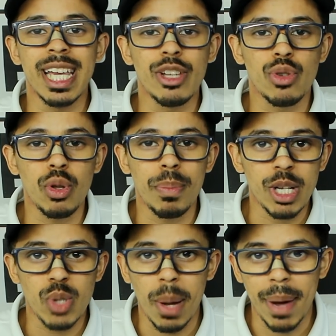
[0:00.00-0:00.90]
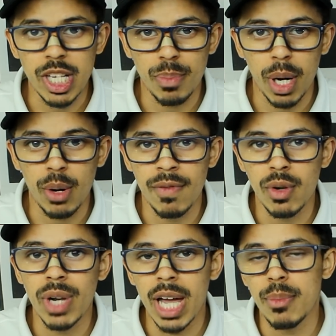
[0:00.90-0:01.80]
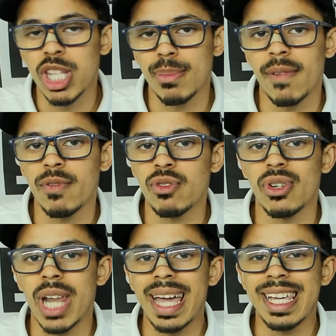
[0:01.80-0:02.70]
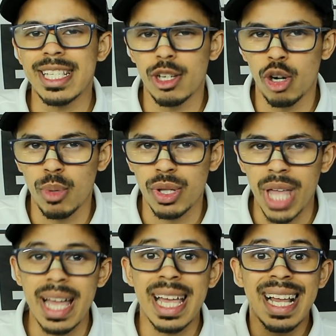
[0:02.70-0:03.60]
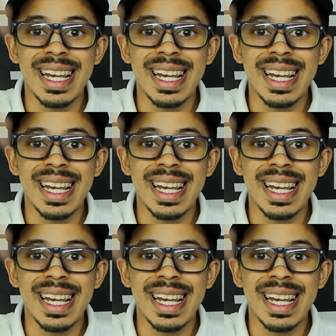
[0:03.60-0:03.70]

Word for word: e todo passo a passo para configurar e botar para funcionar esse robô, tá?